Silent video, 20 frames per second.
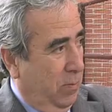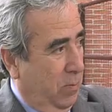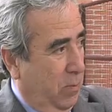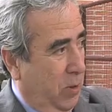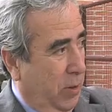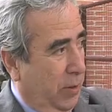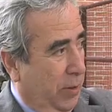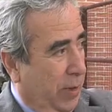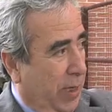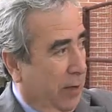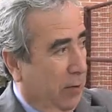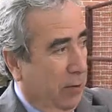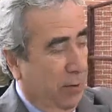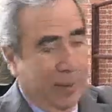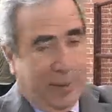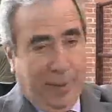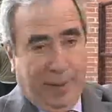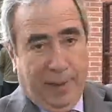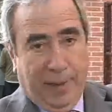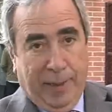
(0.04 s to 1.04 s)
Bueno, ya con
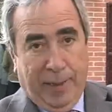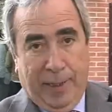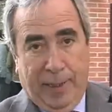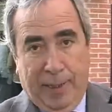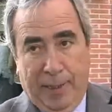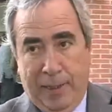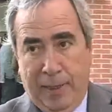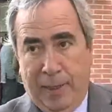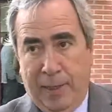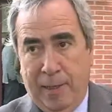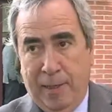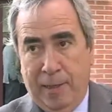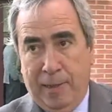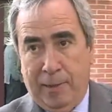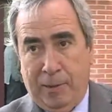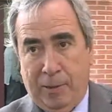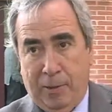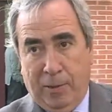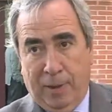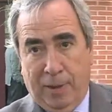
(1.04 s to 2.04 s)
este
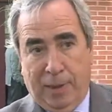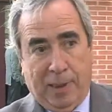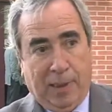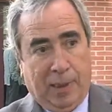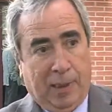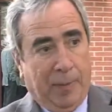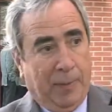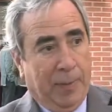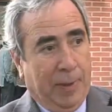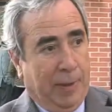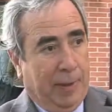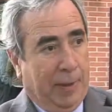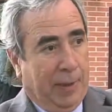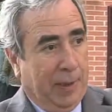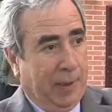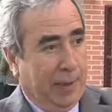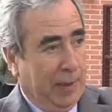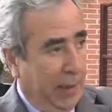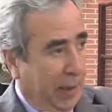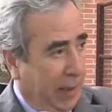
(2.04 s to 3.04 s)
son
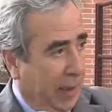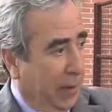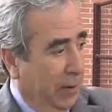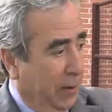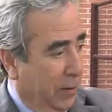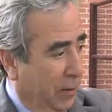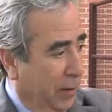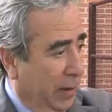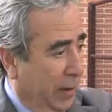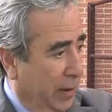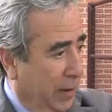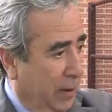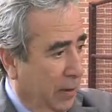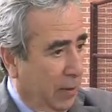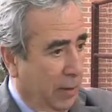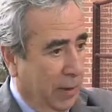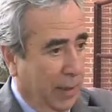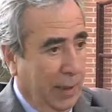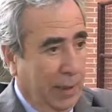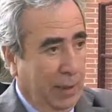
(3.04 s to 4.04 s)
exactamente seis cantones
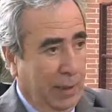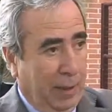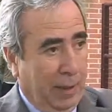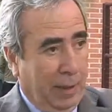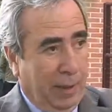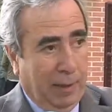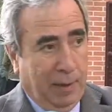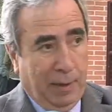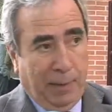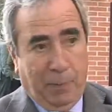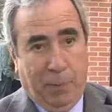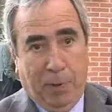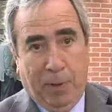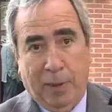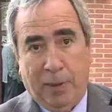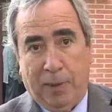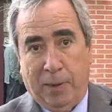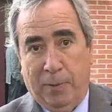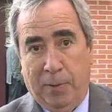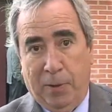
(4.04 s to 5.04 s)
los que dispone
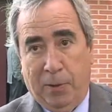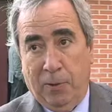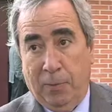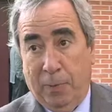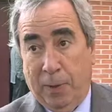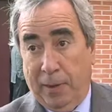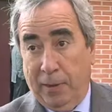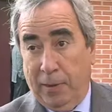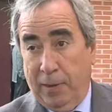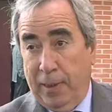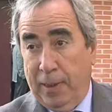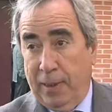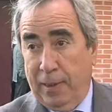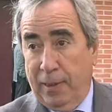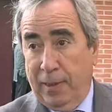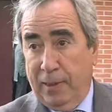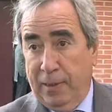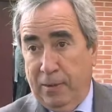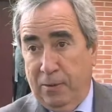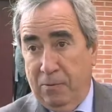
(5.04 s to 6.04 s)
el servicio de parques y
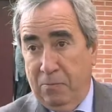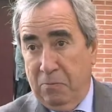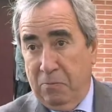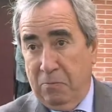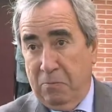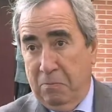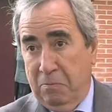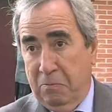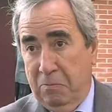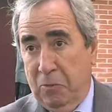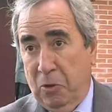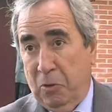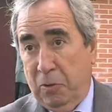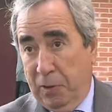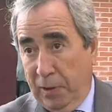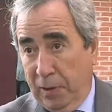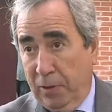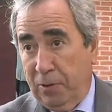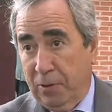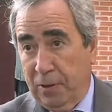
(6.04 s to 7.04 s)
jardines, son
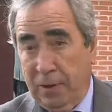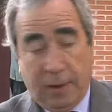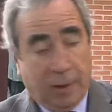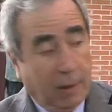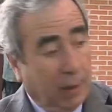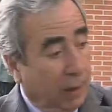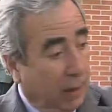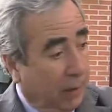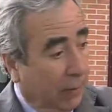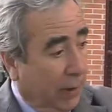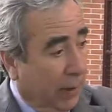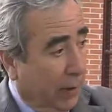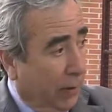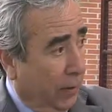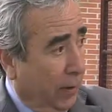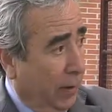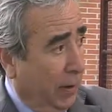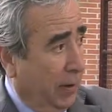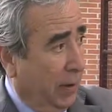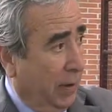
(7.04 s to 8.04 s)
270
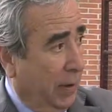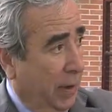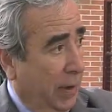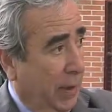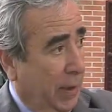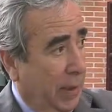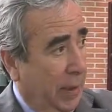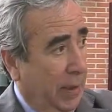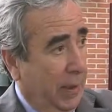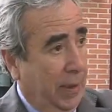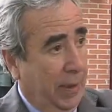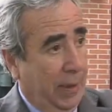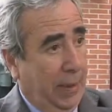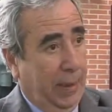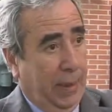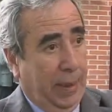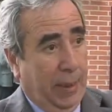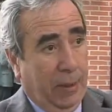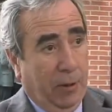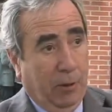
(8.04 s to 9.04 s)
trabajadores
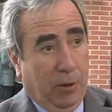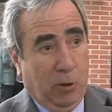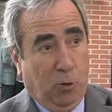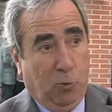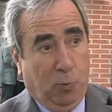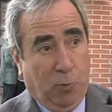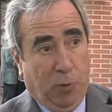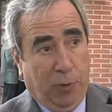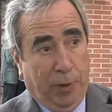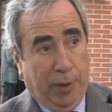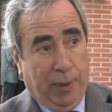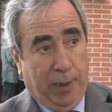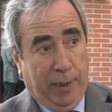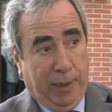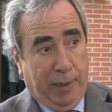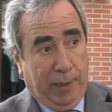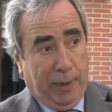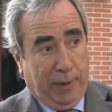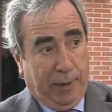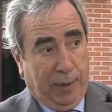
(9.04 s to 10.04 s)
y lo que
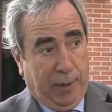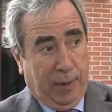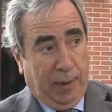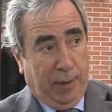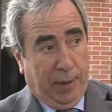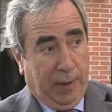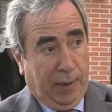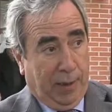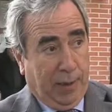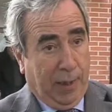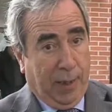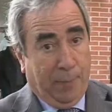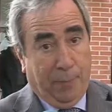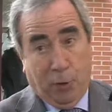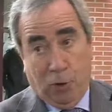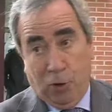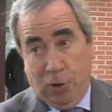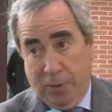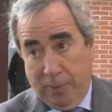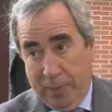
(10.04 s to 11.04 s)
supone es eh,
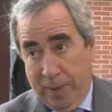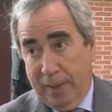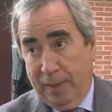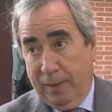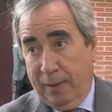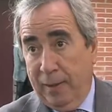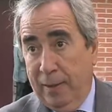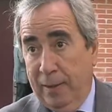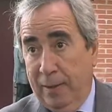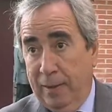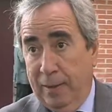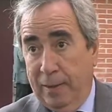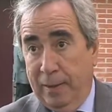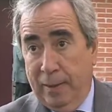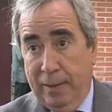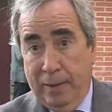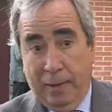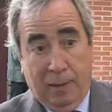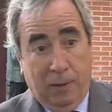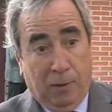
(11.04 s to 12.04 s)
aproximar
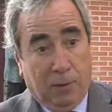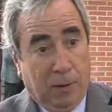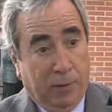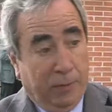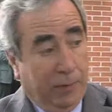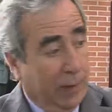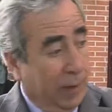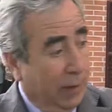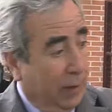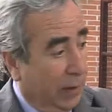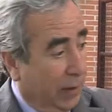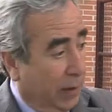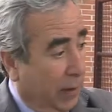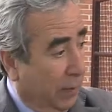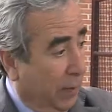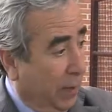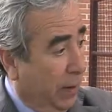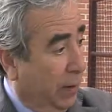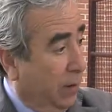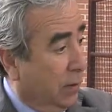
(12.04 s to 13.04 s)
eh, los diferentes
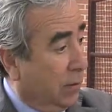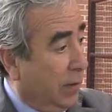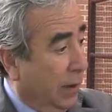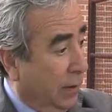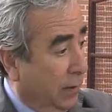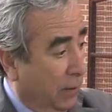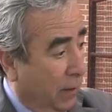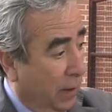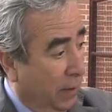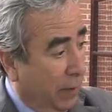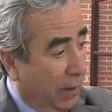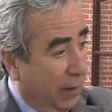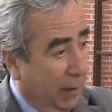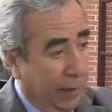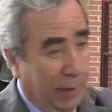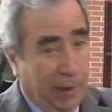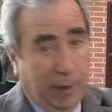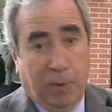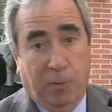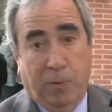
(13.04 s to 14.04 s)
servicios, tanto de
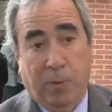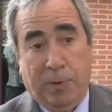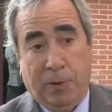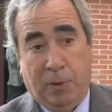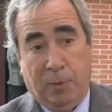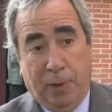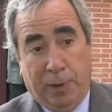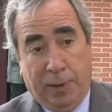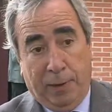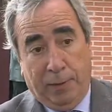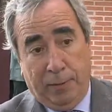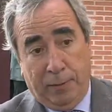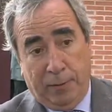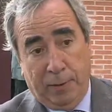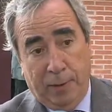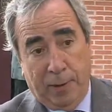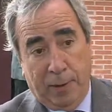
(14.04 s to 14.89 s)
almacén como vestuarios,